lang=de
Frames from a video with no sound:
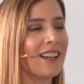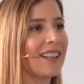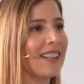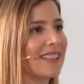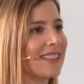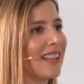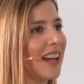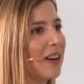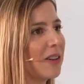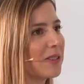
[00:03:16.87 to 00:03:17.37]

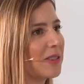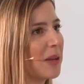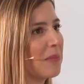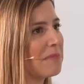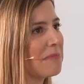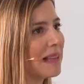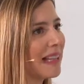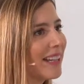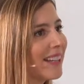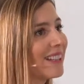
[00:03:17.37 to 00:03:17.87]
dass ja auch der
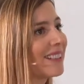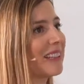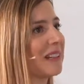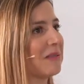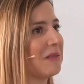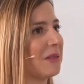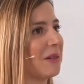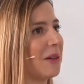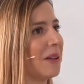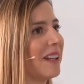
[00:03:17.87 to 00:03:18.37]
Blick da
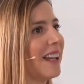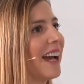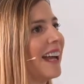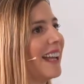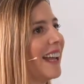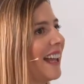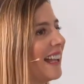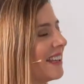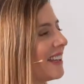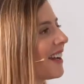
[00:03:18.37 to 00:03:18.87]
vorne ein
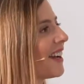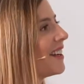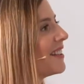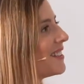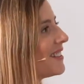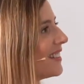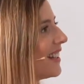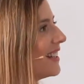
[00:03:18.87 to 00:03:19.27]
anderer ist,